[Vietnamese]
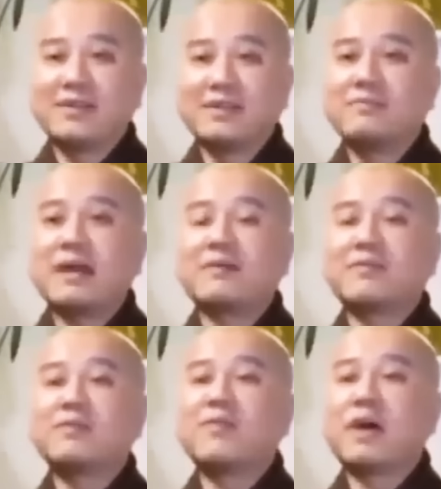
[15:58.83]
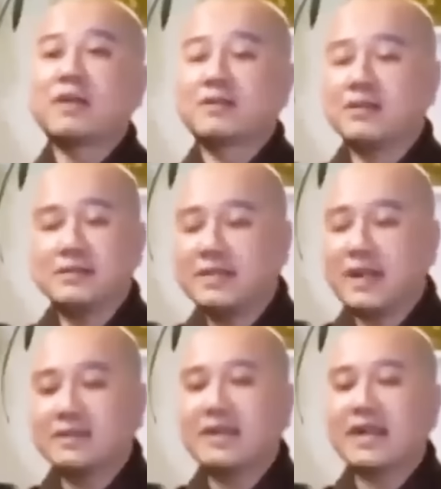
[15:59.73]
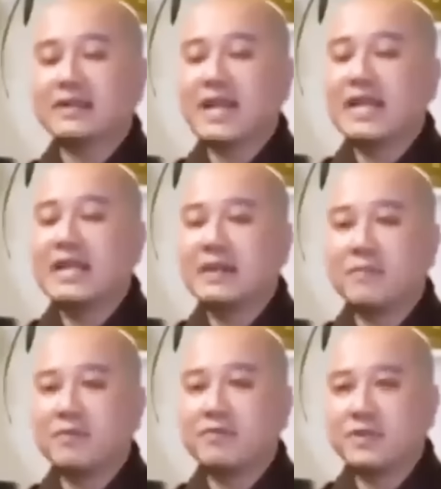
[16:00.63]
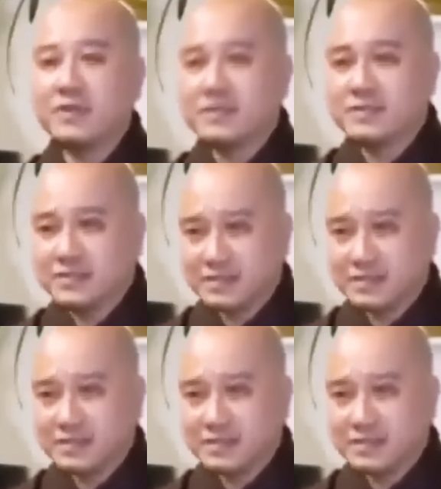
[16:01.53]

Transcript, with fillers: Nhưng mà Pháp Hòa tự nhận rằng đây là một vị sư